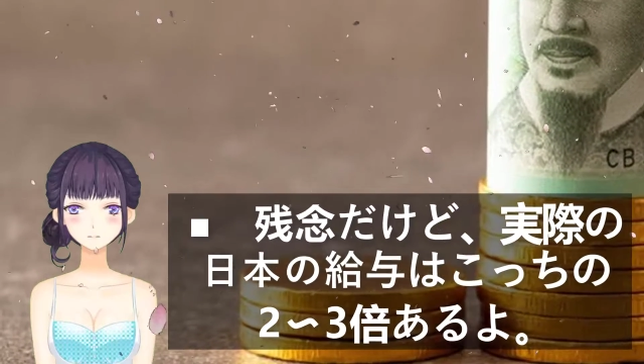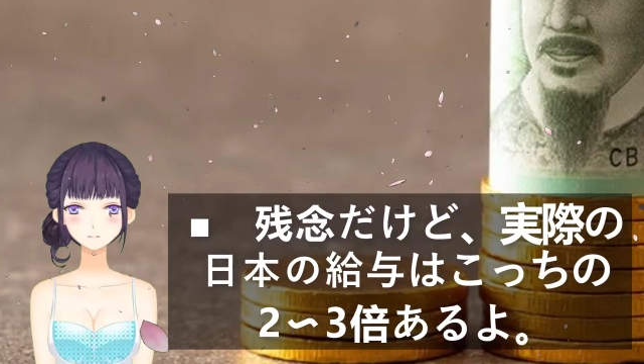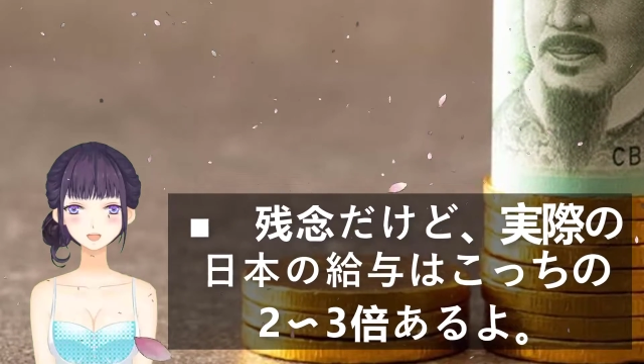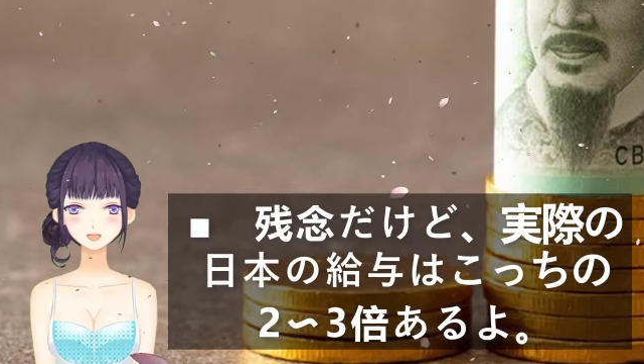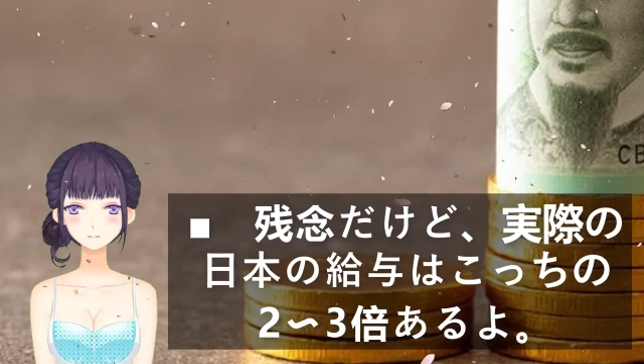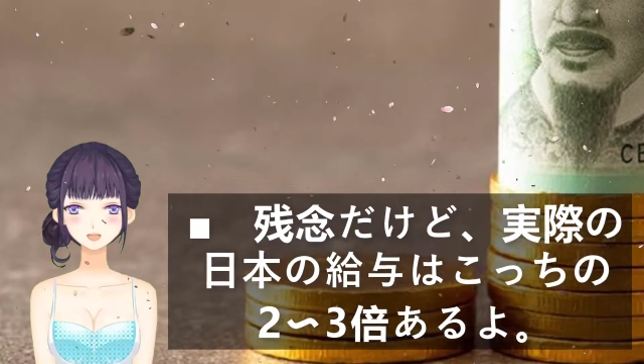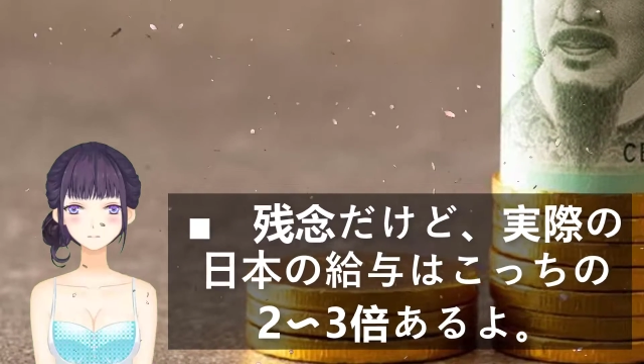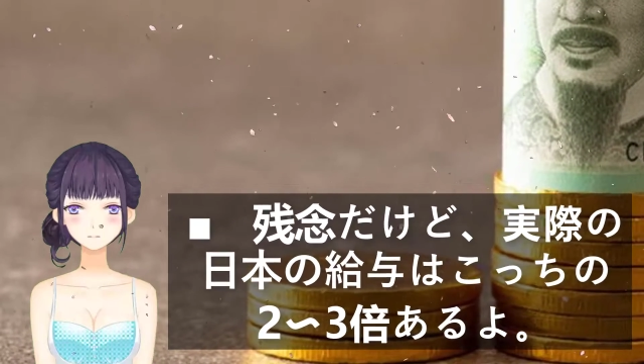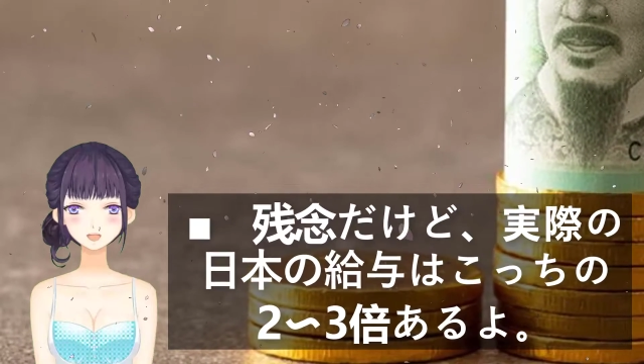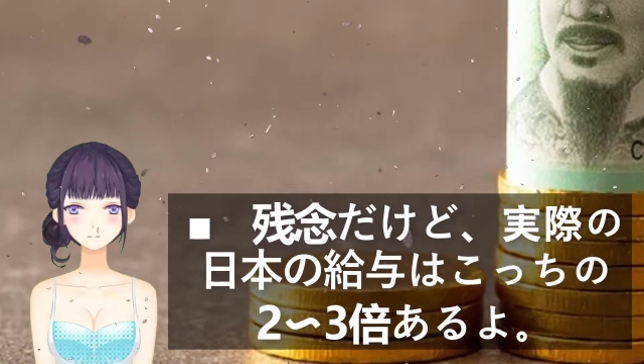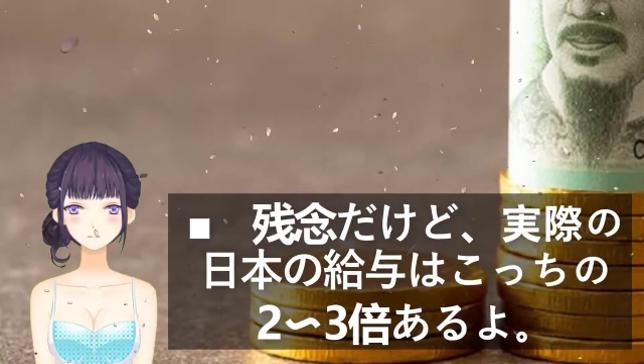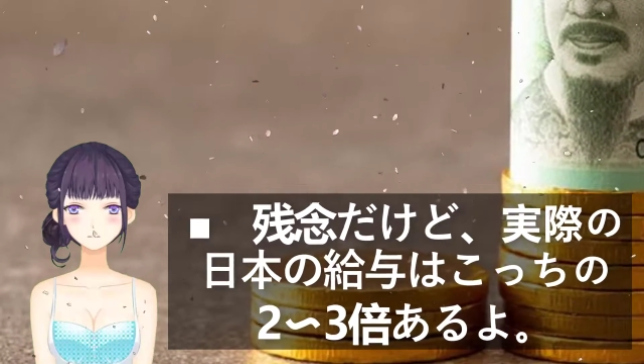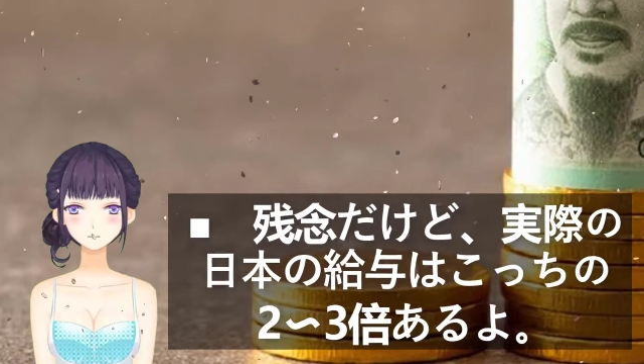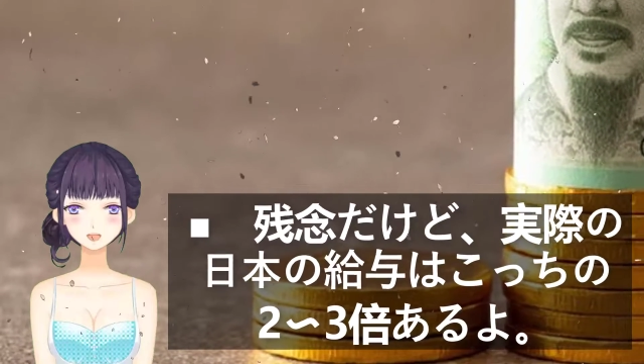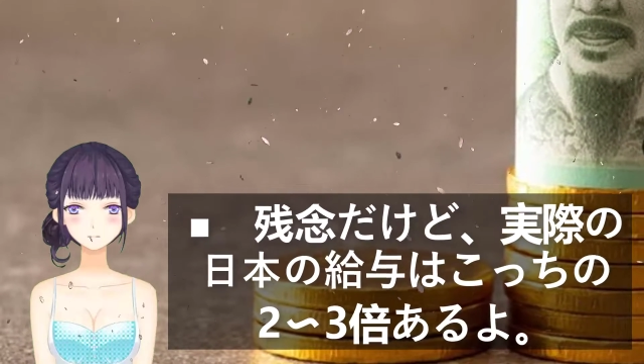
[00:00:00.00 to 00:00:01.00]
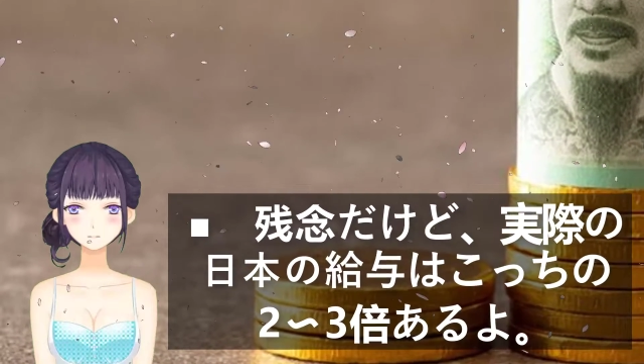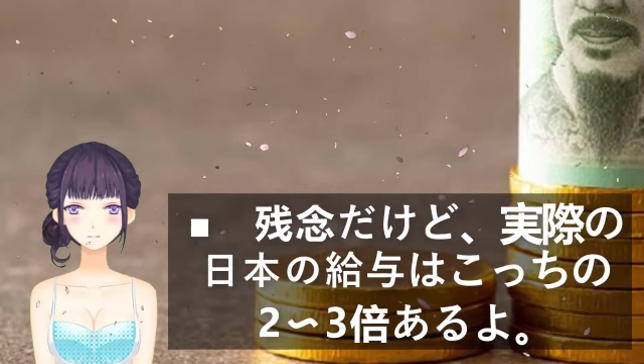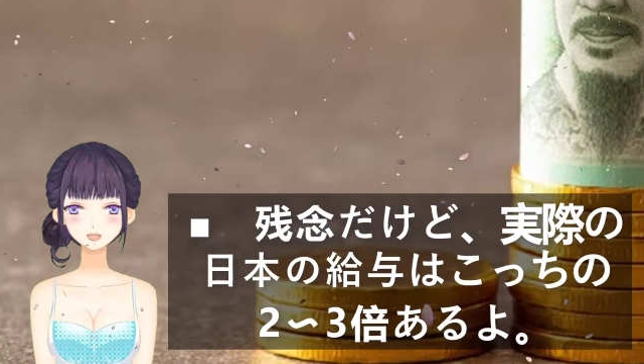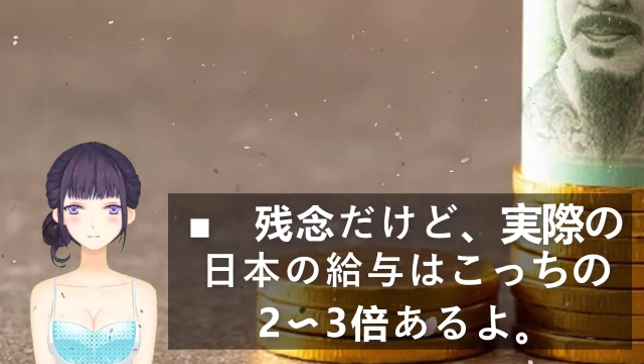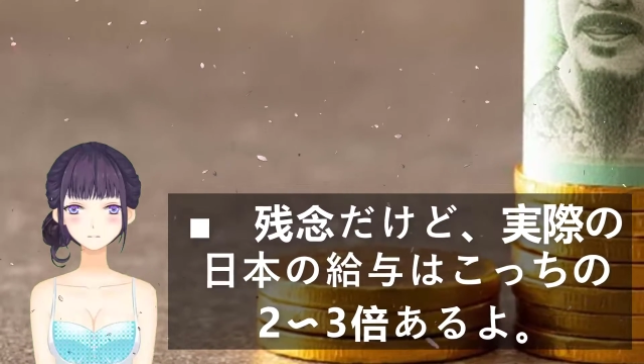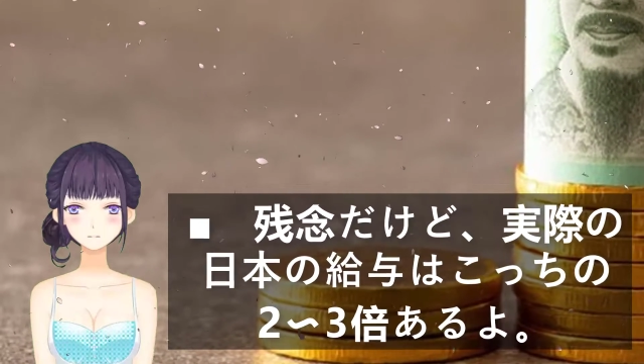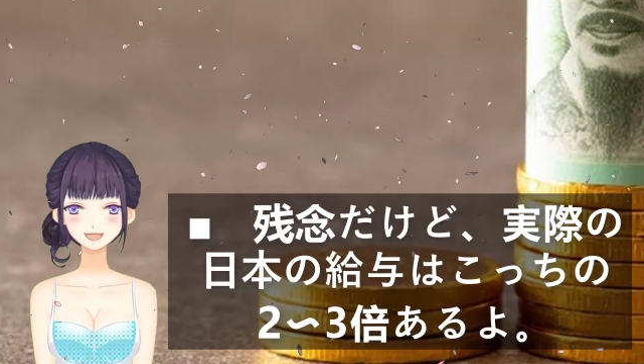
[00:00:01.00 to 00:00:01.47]
ごらん。単純
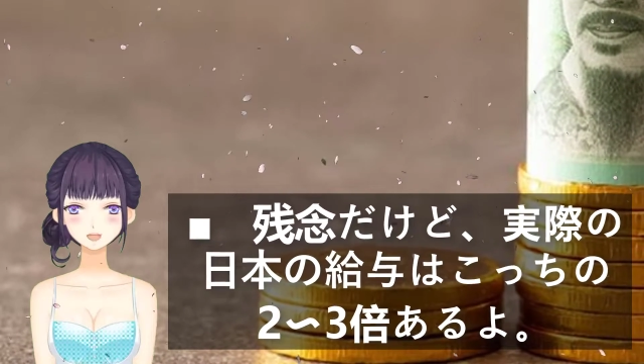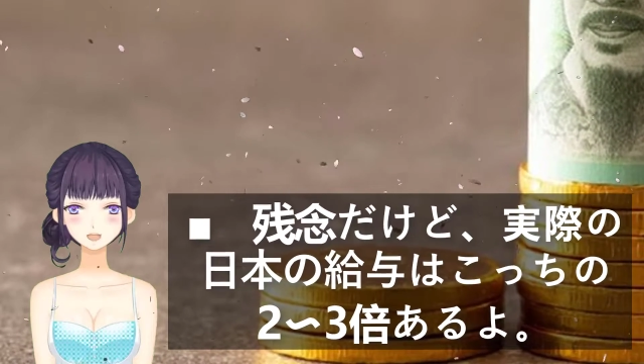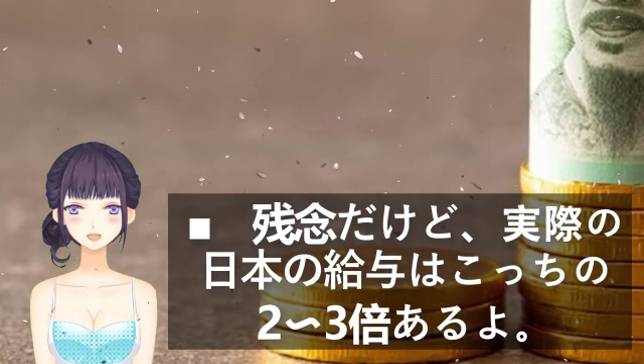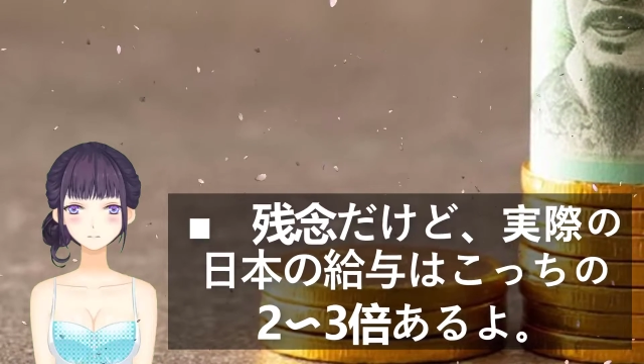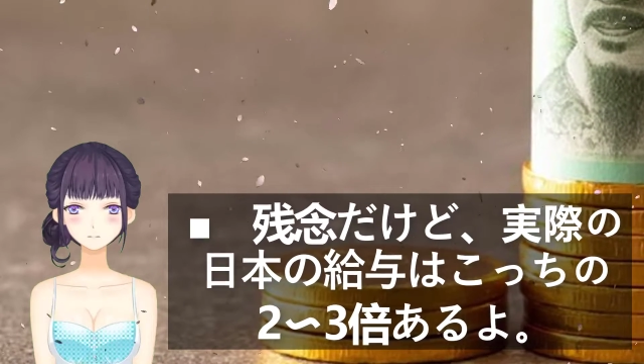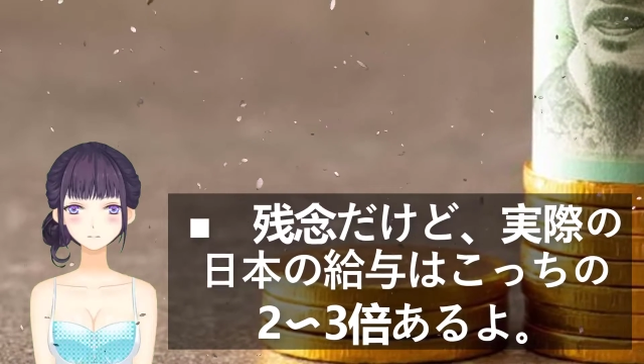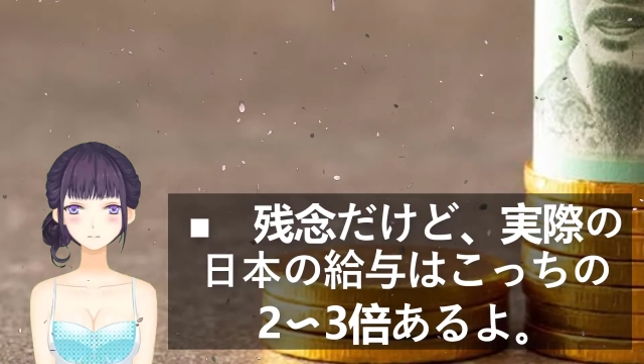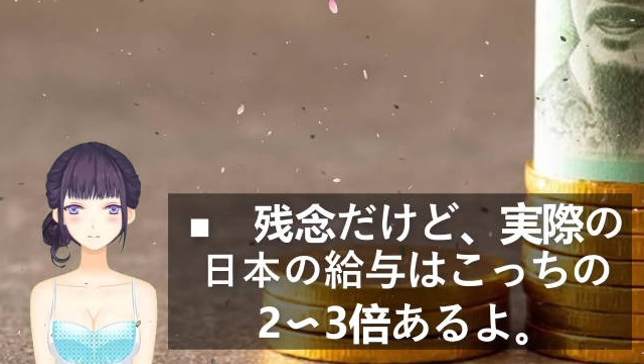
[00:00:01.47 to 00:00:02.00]
に日本は